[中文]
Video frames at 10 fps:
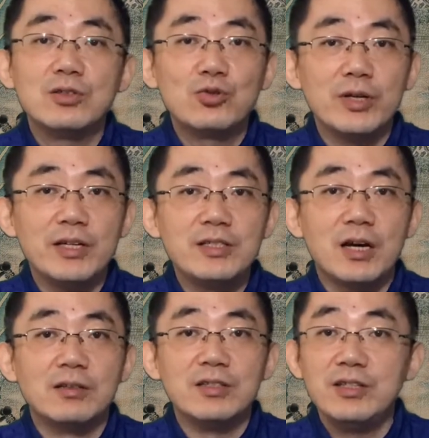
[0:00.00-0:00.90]
做演讲
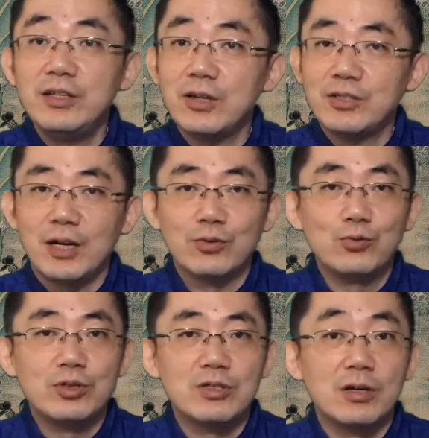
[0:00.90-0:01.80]
一定要讲故
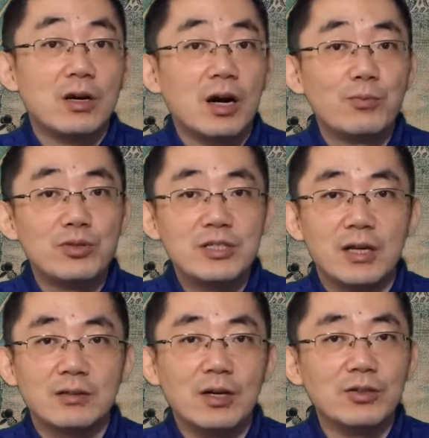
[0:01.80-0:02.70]
事，而不是
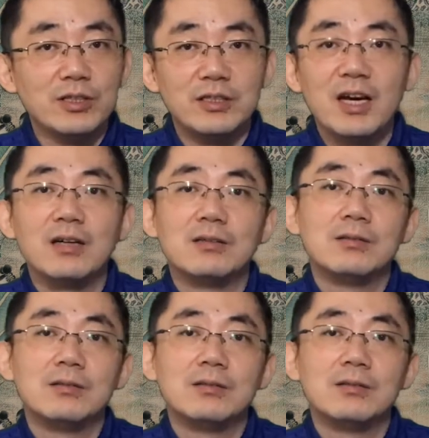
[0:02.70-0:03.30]
道理一样。